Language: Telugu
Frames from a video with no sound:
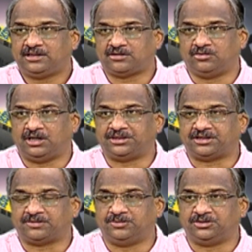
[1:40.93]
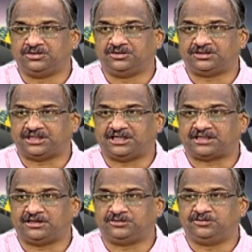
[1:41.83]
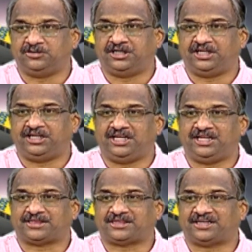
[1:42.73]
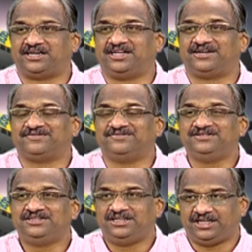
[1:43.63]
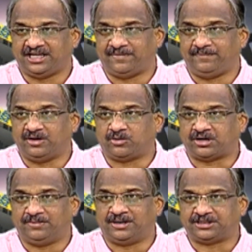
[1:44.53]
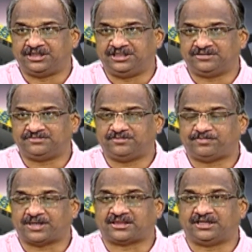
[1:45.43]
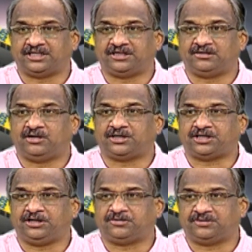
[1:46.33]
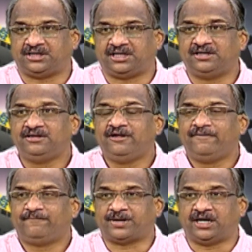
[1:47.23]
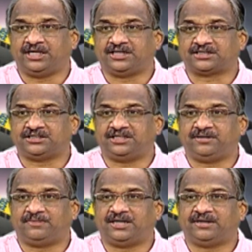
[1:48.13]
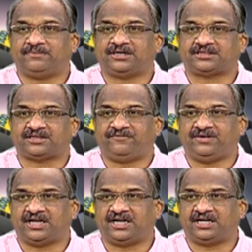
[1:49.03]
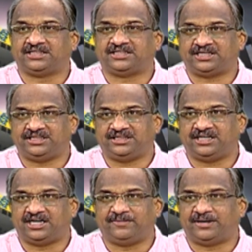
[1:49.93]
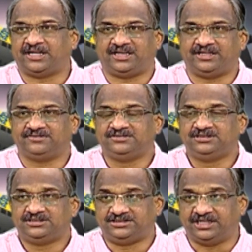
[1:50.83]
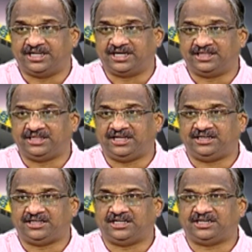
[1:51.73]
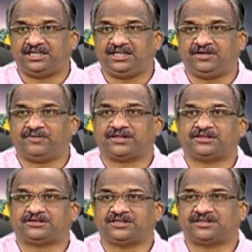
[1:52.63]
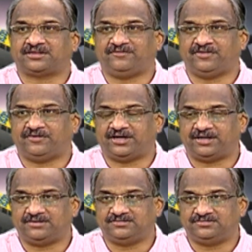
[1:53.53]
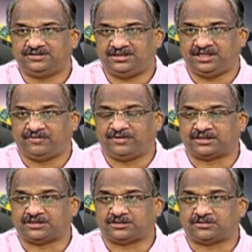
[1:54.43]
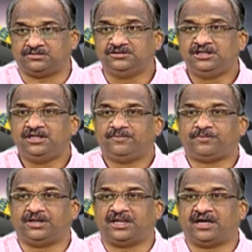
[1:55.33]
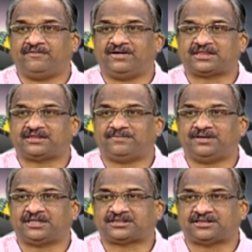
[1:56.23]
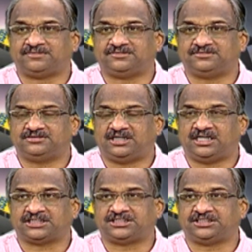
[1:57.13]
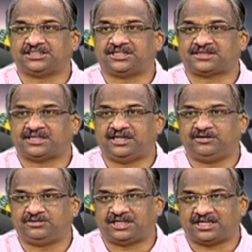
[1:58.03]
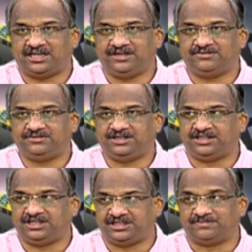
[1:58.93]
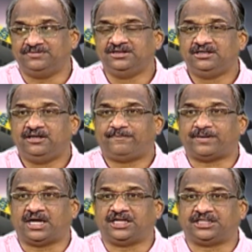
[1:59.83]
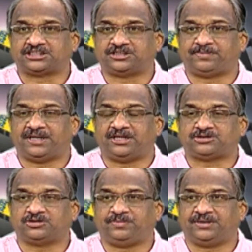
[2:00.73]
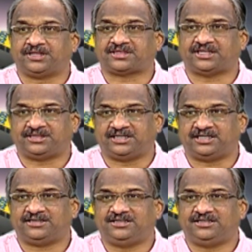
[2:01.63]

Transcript: సో అంతకుముందు అయితే అసలు జూన్లోనే నీళ్ళు ఇస్తారన్నారు ఇక ఒకటి మాత్రం నిజం పర్సంటేజ్లో అటు ఇటు ఉన్న ప్రాజెక్టు నిర్మాణం మాత్రం వేగంగా జరిగింది అనుమానం లేదు జరగంది ఏంటి అంటే నిర్వాసితుల వ్యవహారాలు నిర్వాసితులు పునరావాసం మాత్రం ఆశించిన స్థాయిలో జరగలేదు ఇది నిజం ప్రాజెక్టు పైన చూపిన శ్రద్ధ